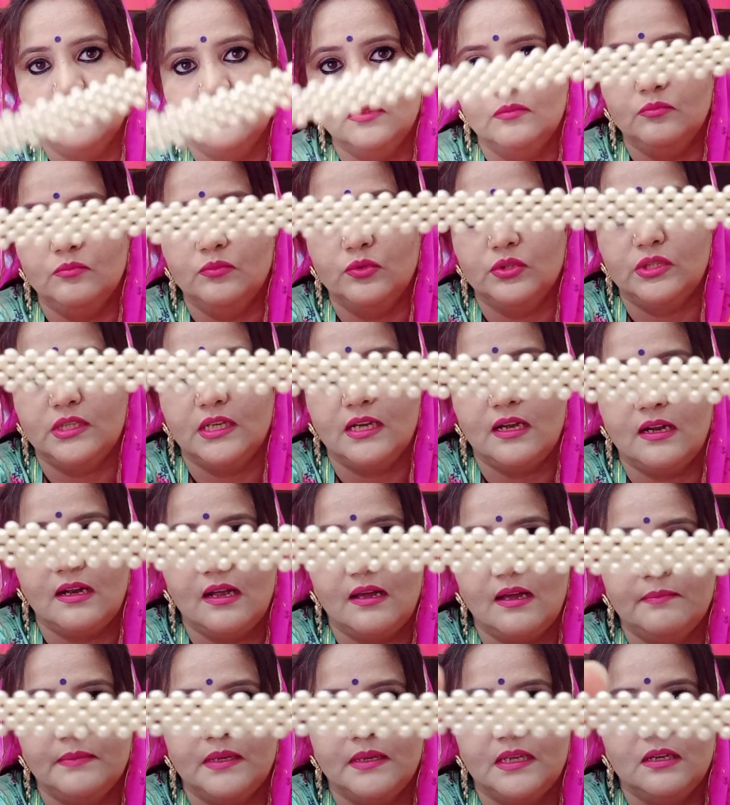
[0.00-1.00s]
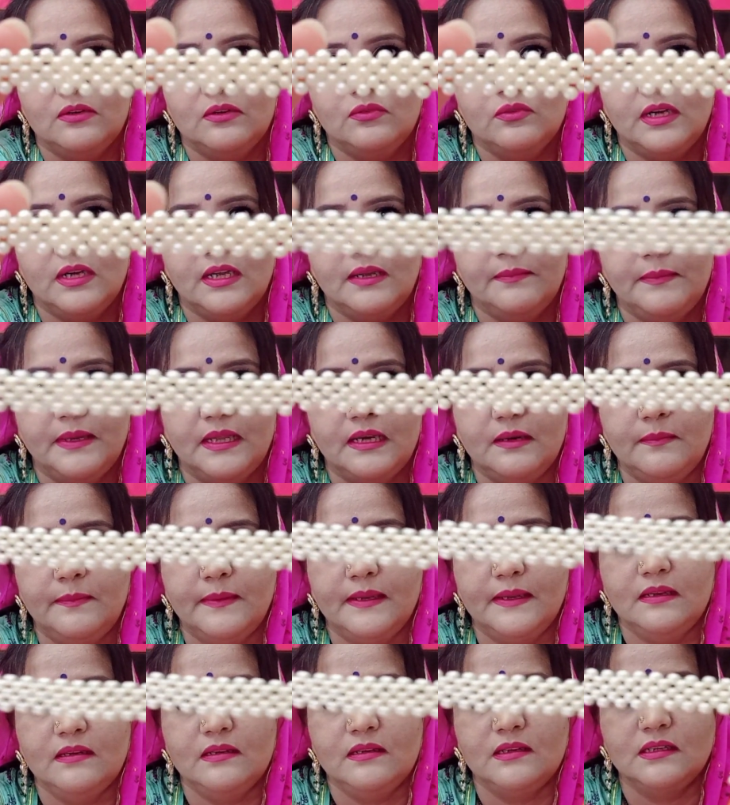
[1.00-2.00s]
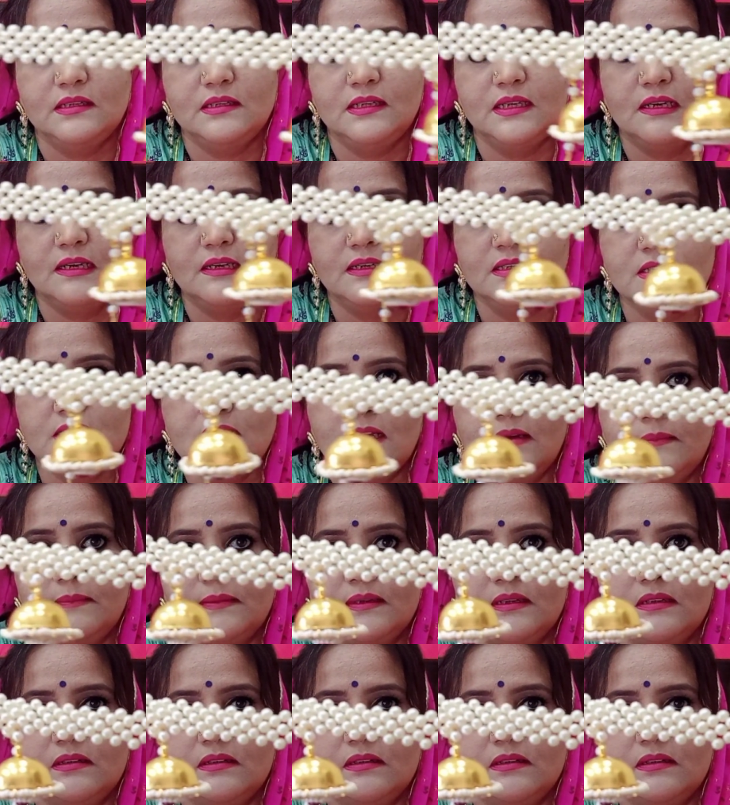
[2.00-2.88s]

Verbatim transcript: मोती का काम किया हुआ है मैरी पे ये देख लीजिए आप